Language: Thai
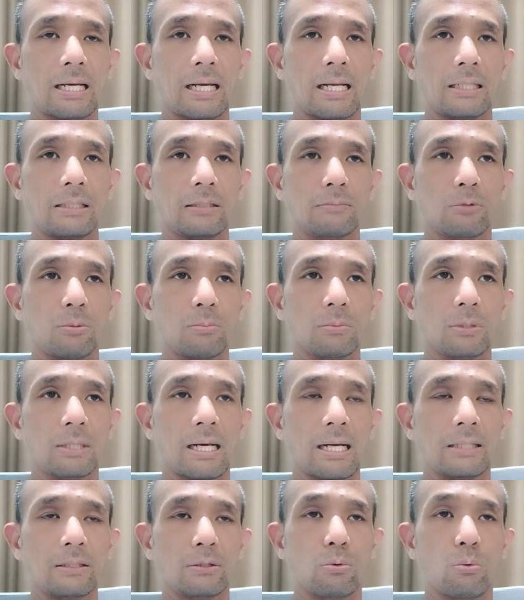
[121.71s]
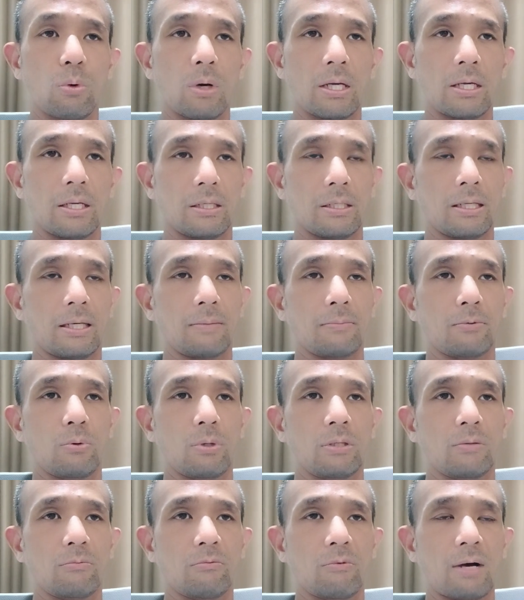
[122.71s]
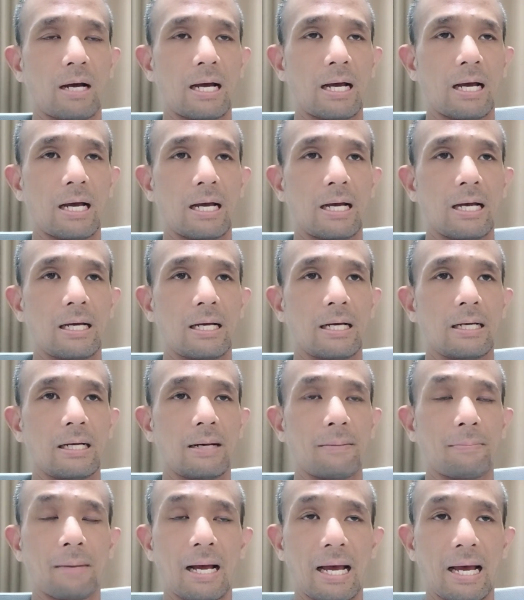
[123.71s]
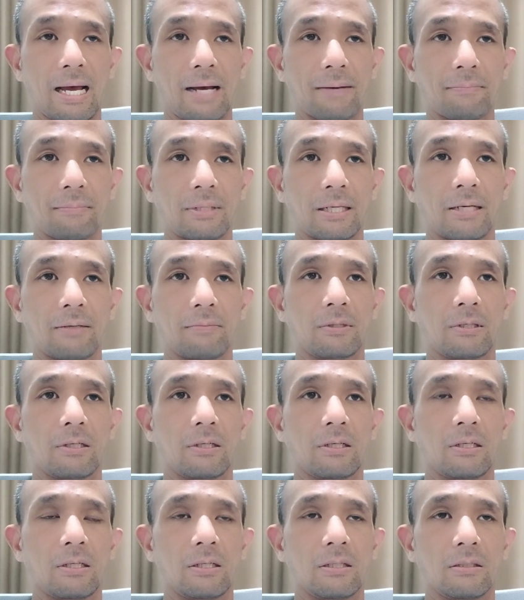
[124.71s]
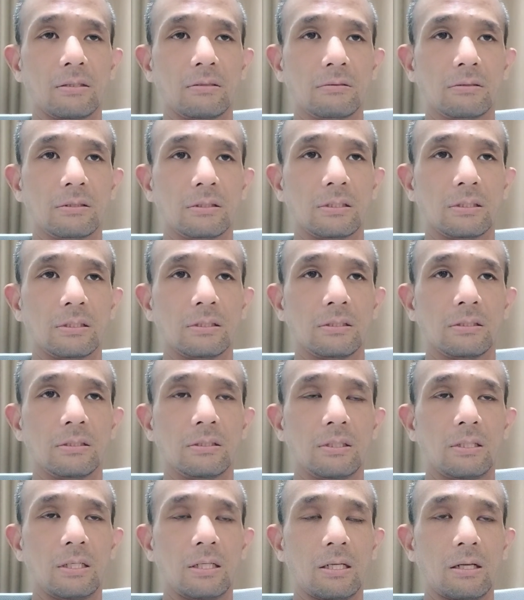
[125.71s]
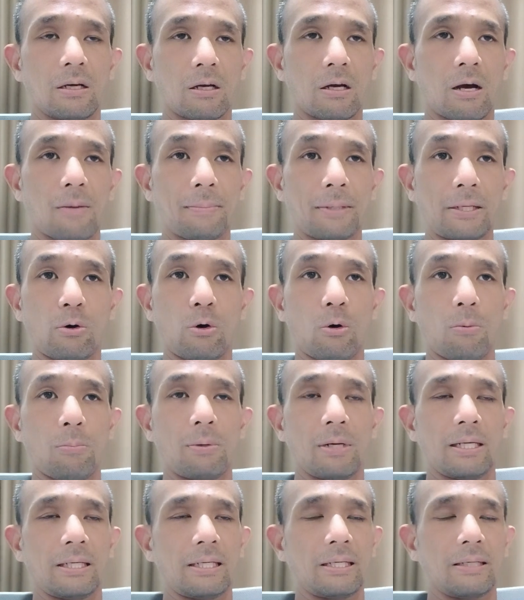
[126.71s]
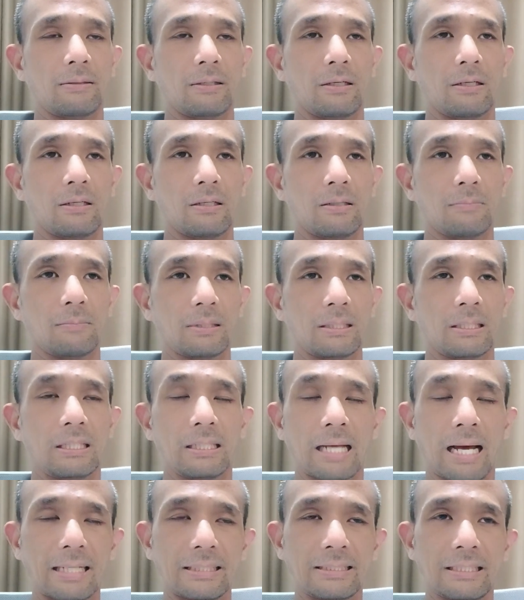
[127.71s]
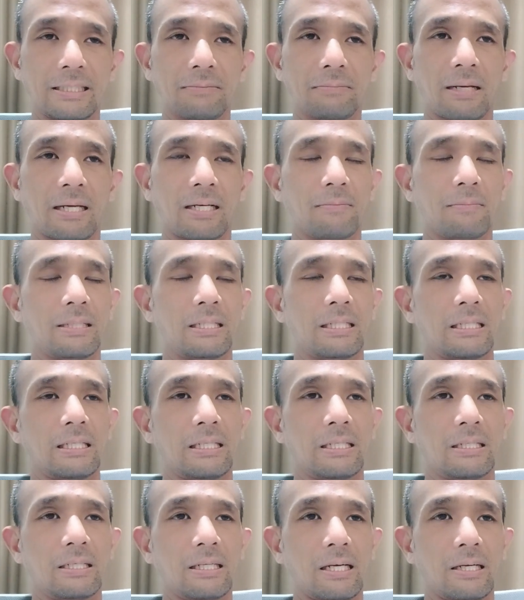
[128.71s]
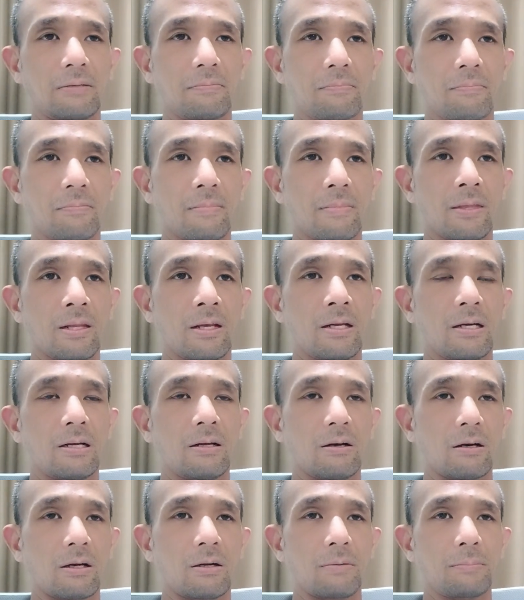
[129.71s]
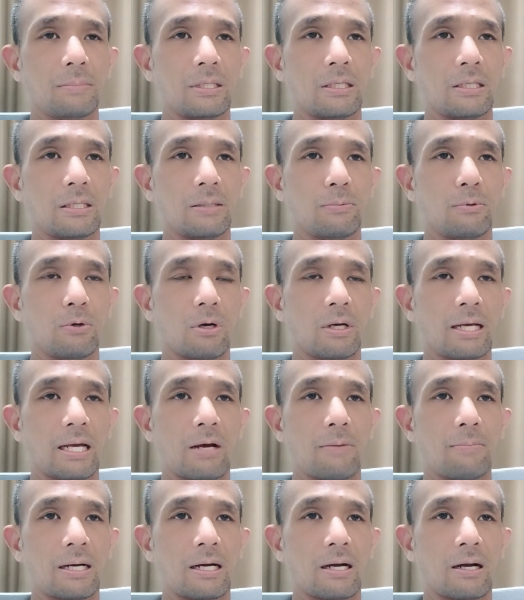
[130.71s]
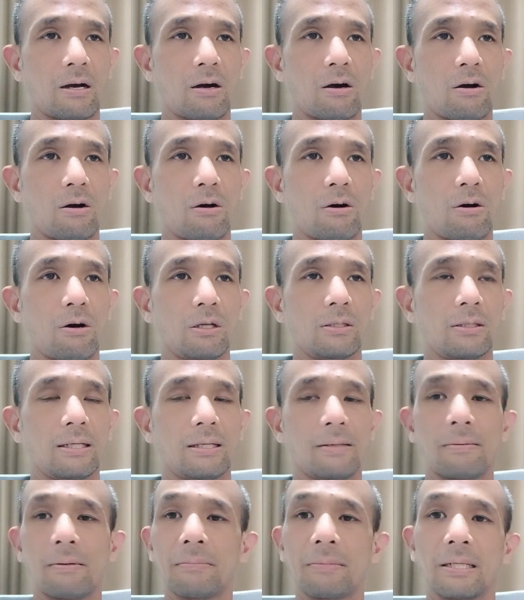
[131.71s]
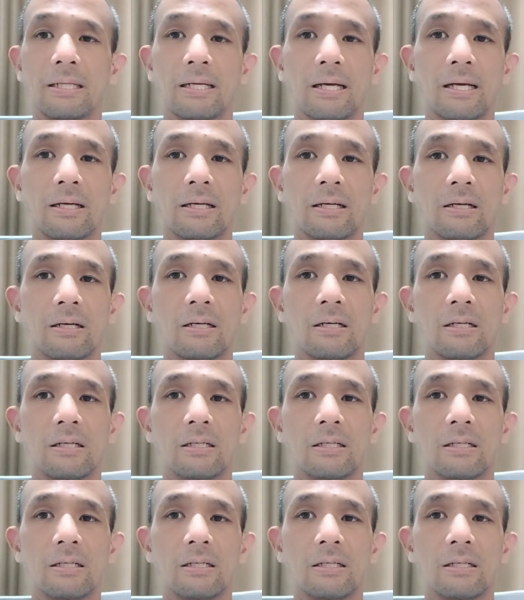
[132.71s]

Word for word: ทานผมทานกล้วยนะครับ กล้วยน้ำว้าหามนะครับก็แล้วก็เอาไปอบอะไรเงี้ยก็บางทีทานเยอะไปก็ไม่ดีนะเราก็มีพวกแก้วมังกรอะไรแบบนี้นะฮะก็